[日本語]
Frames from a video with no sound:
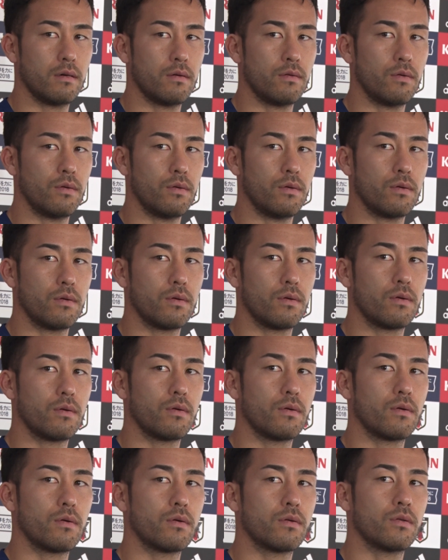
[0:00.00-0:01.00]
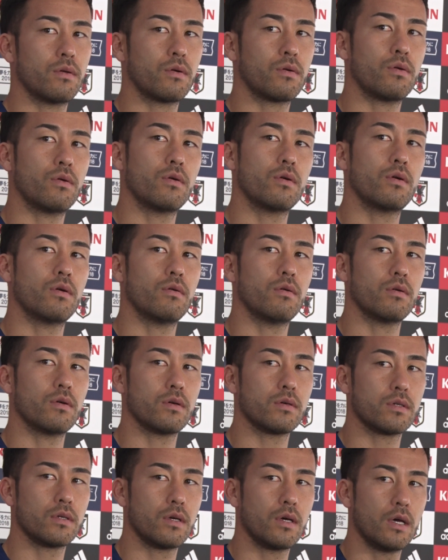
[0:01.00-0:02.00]
をの今後
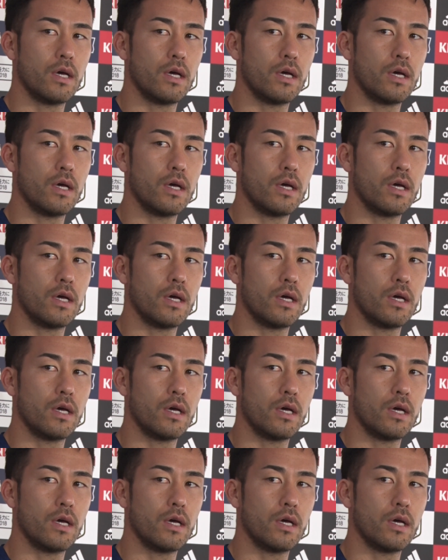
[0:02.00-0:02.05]
を